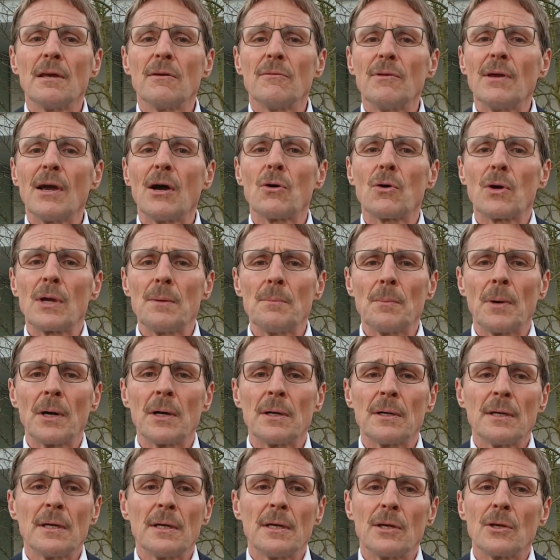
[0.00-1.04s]
Wie auch immer,
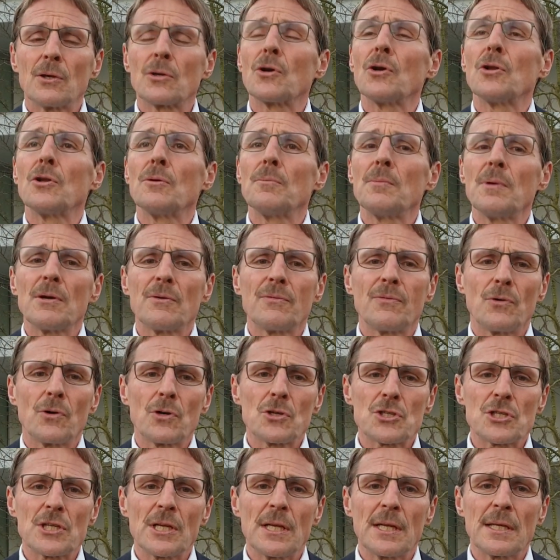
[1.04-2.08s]
ich könnte mir
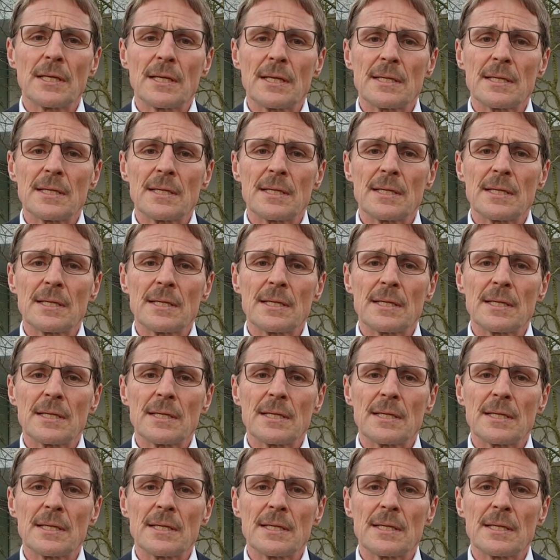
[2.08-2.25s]
vorstellen,